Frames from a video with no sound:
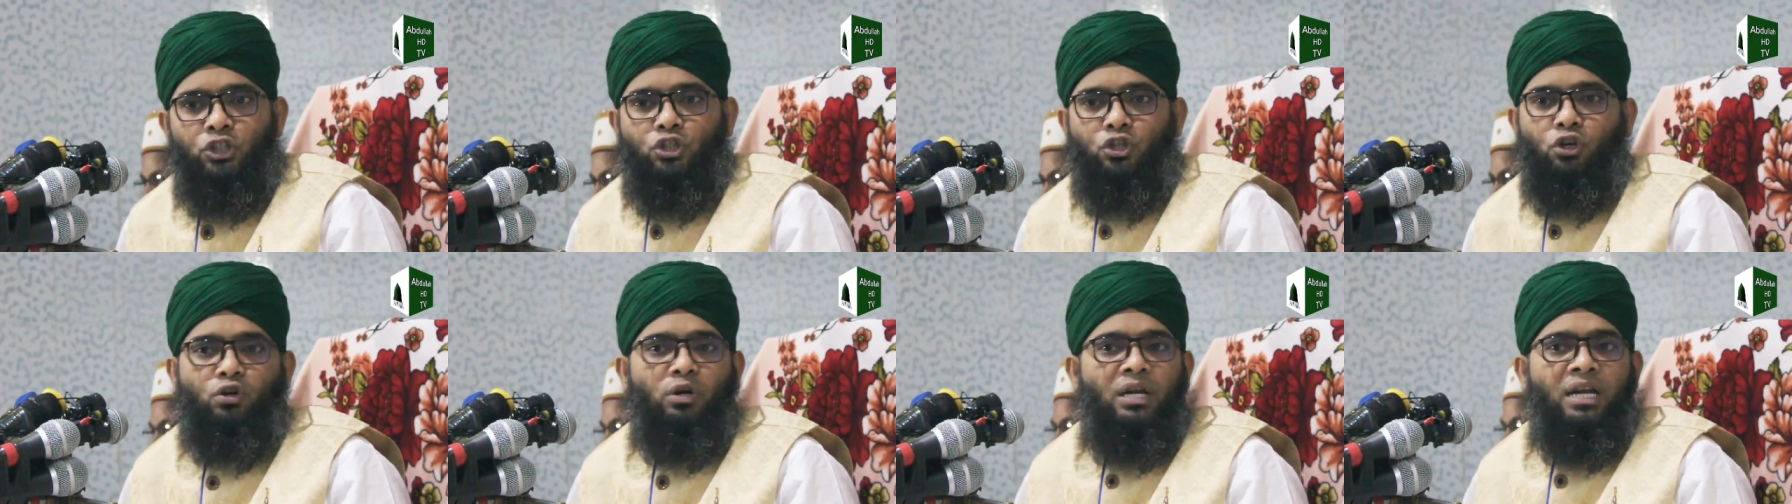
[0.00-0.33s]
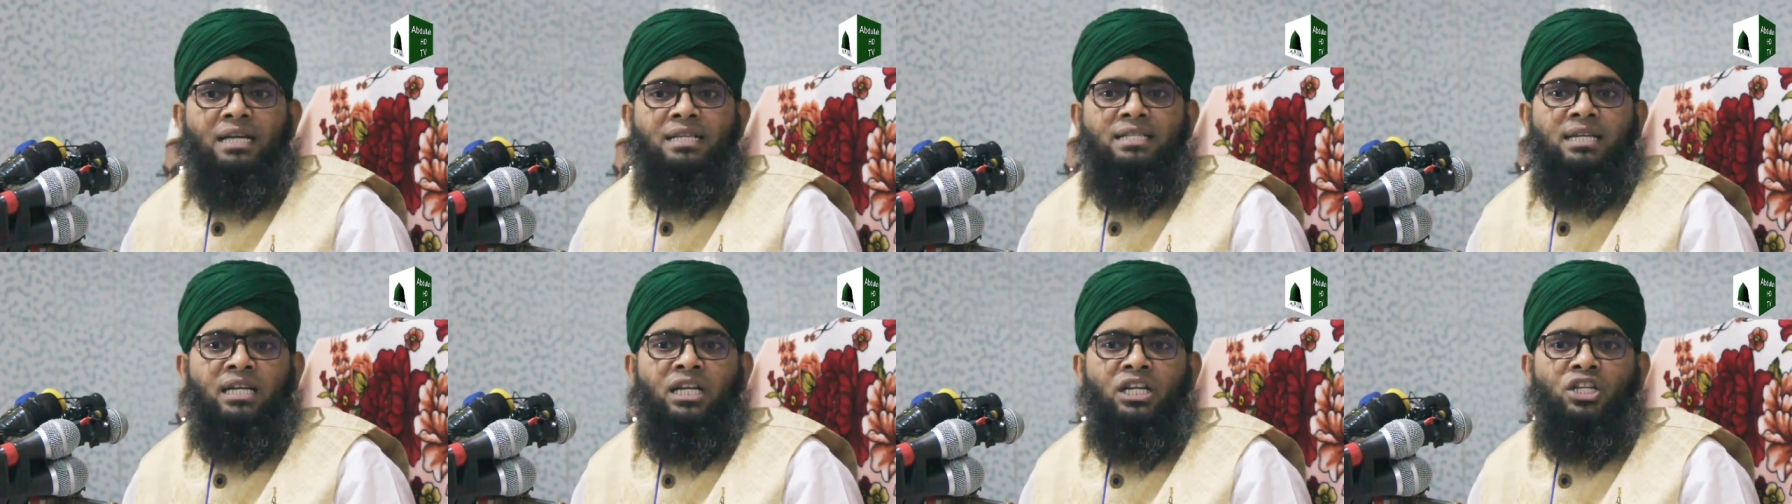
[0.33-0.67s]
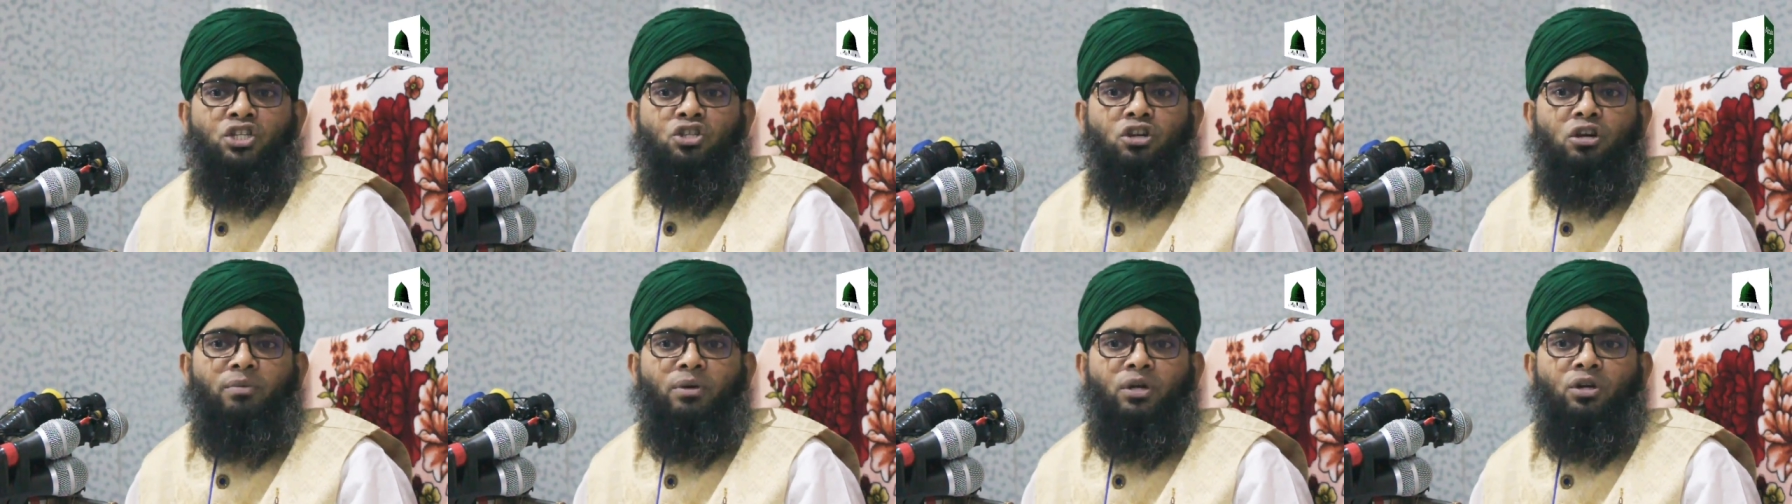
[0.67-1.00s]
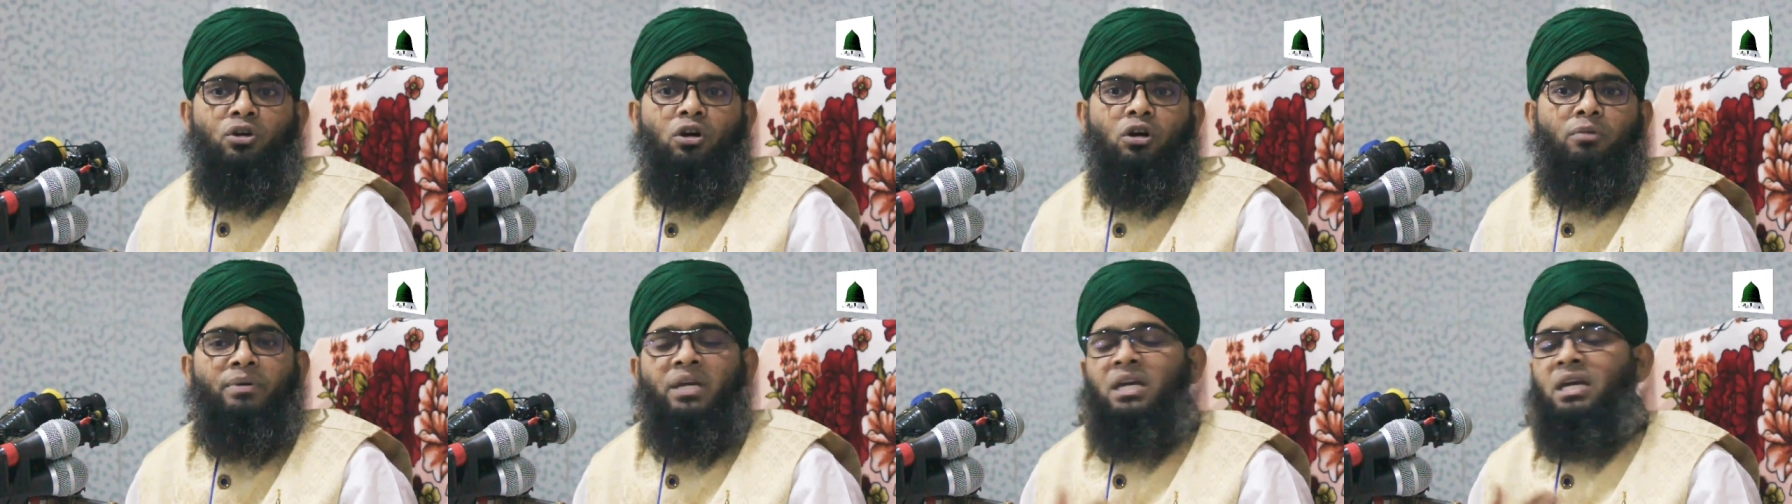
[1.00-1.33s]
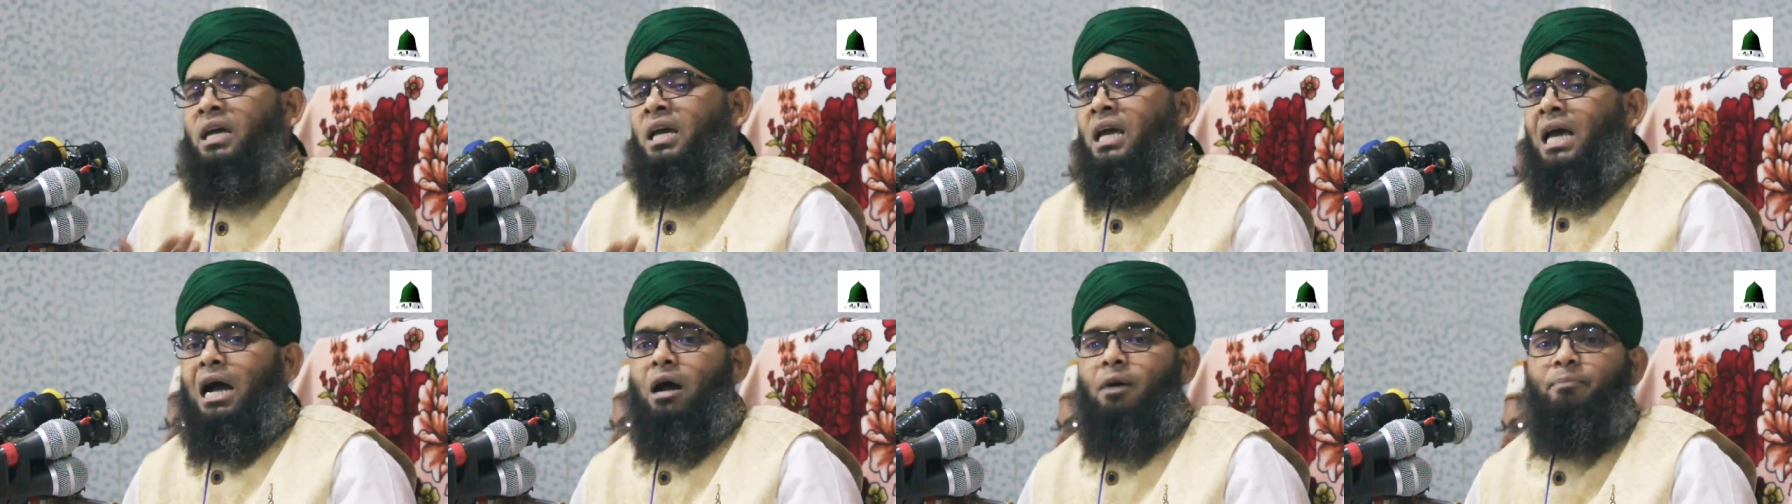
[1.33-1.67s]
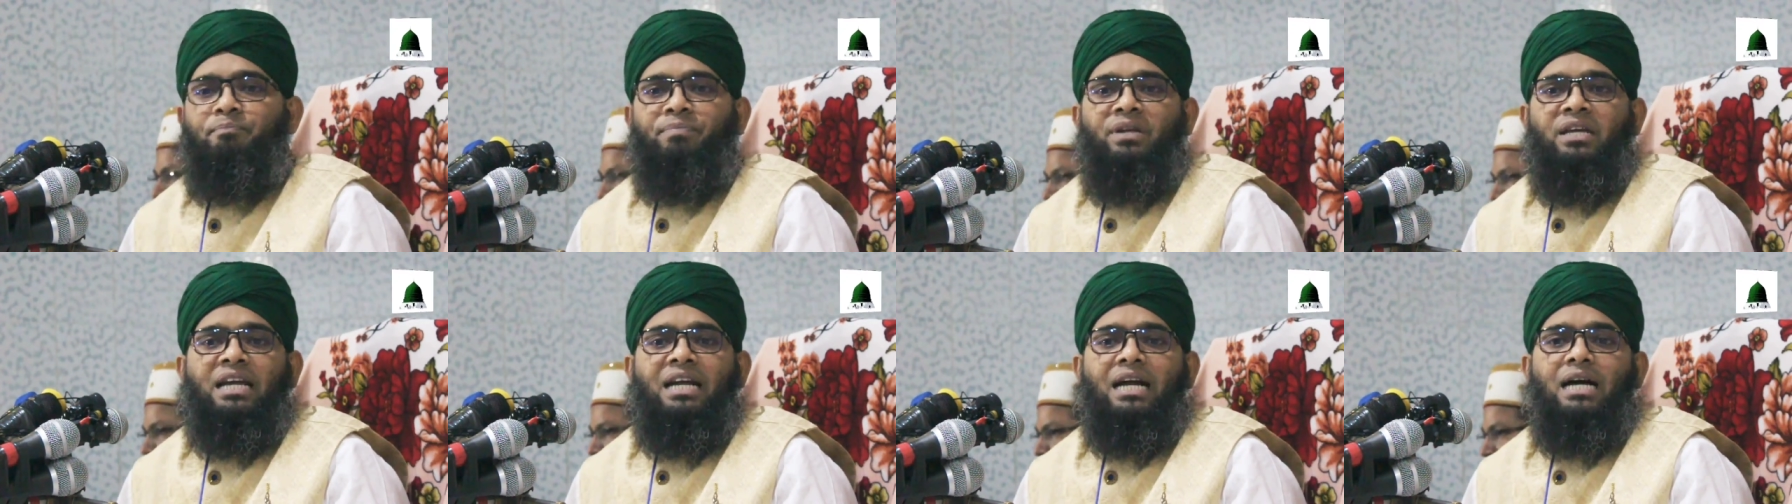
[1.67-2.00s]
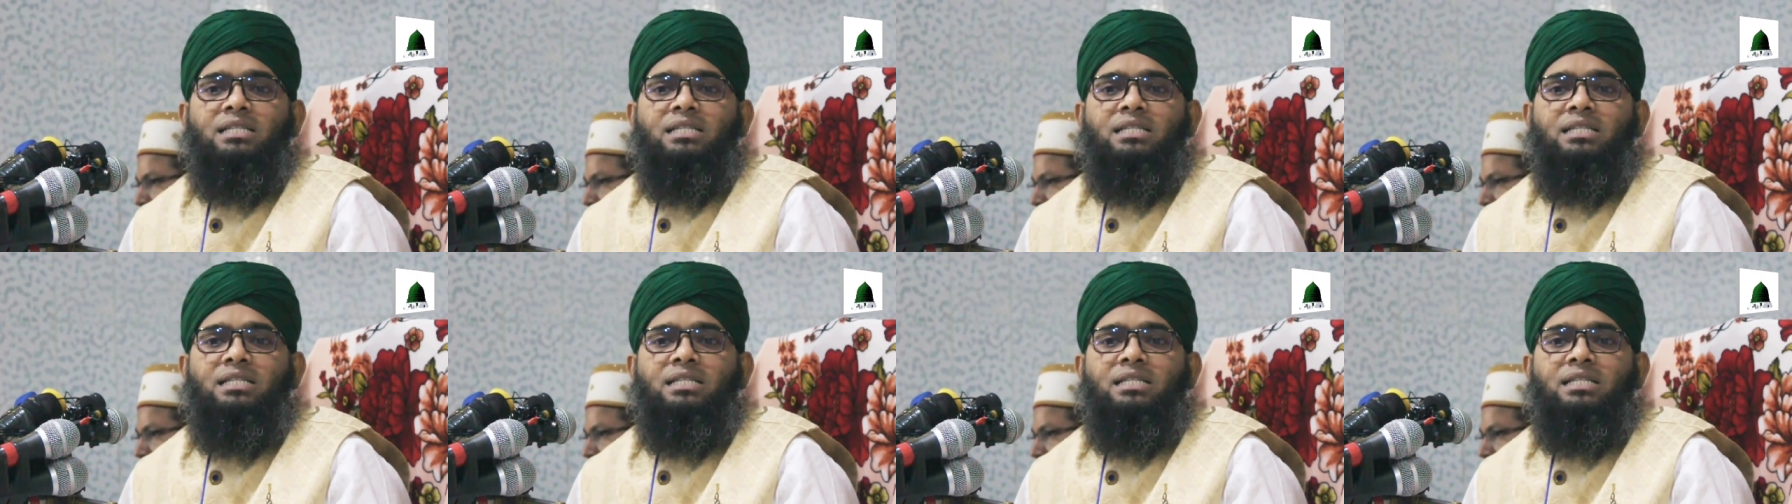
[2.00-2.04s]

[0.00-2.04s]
যখন আজানের সময় হবে আপনি